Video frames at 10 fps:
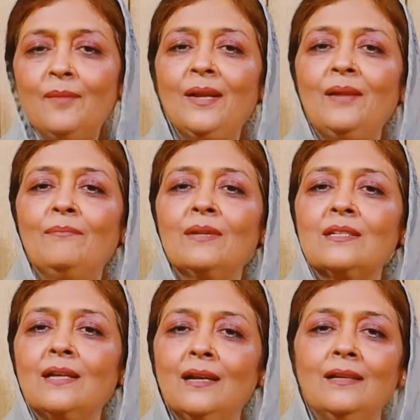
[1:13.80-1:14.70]
कि मैंने
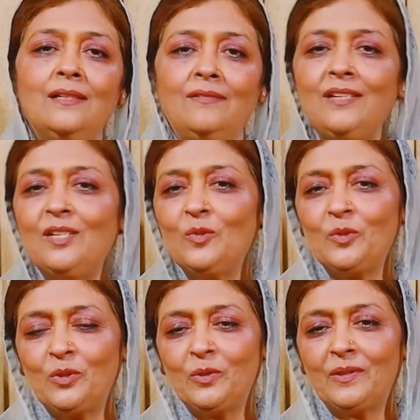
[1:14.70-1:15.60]
मसाला टीवी
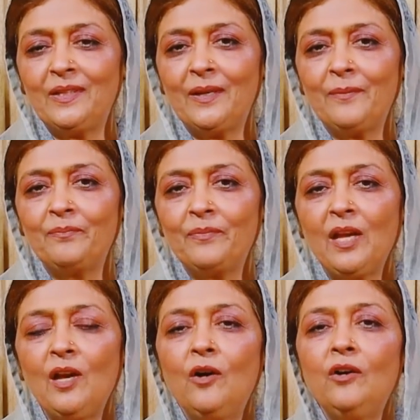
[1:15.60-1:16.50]
क्यों छोड़ दिया
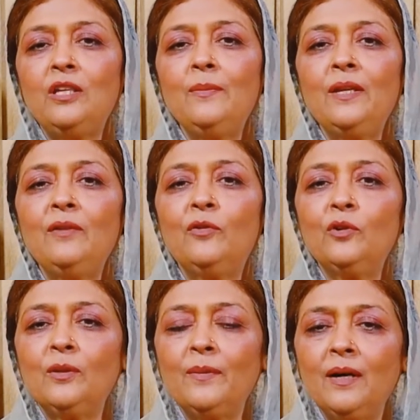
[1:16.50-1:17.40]
है और ये मेरे
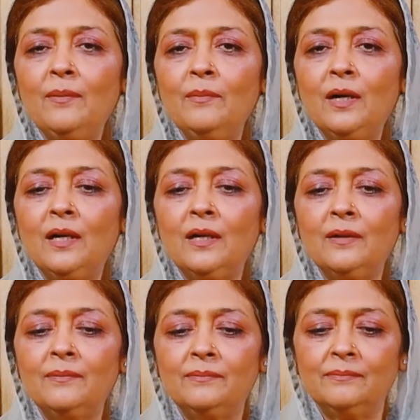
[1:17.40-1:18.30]
वो तमाम
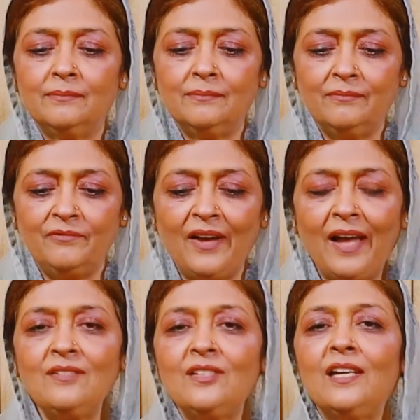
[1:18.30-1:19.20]

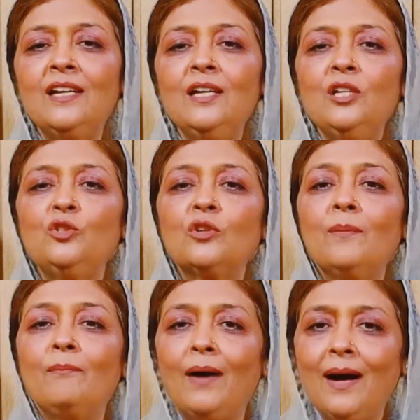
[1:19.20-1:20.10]
फैंस हैं जो
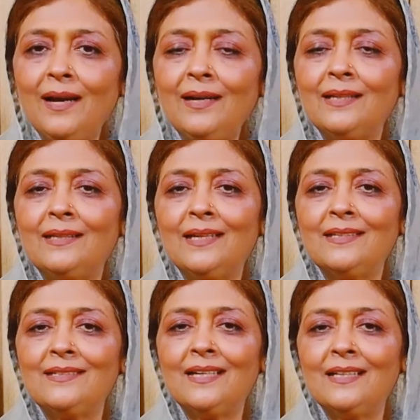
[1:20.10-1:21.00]
कि बाहर रहते
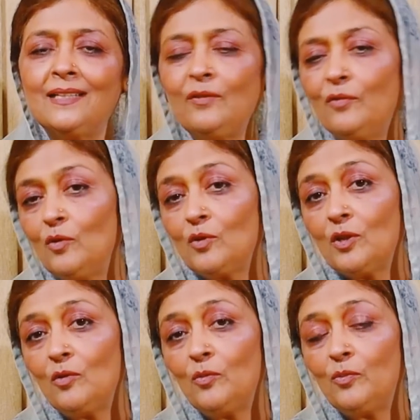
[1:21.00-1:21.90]
हैं ज़्यादातर वो लोग
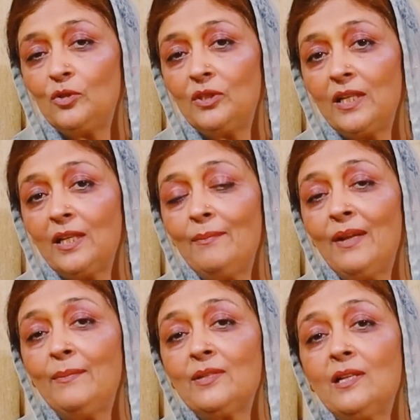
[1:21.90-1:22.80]
ज़रूर पूछते हैं कि
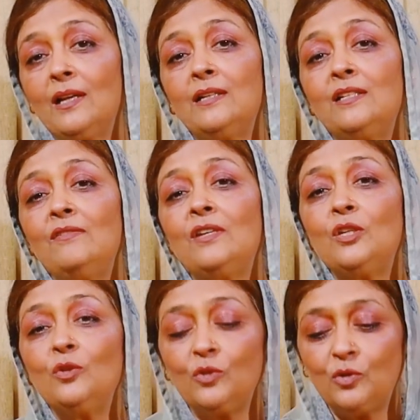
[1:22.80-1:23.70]
मैंने मसाला टीवी
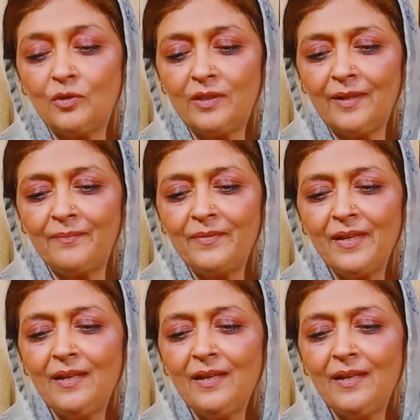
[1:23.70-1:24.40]
क्यों छोड़ दिया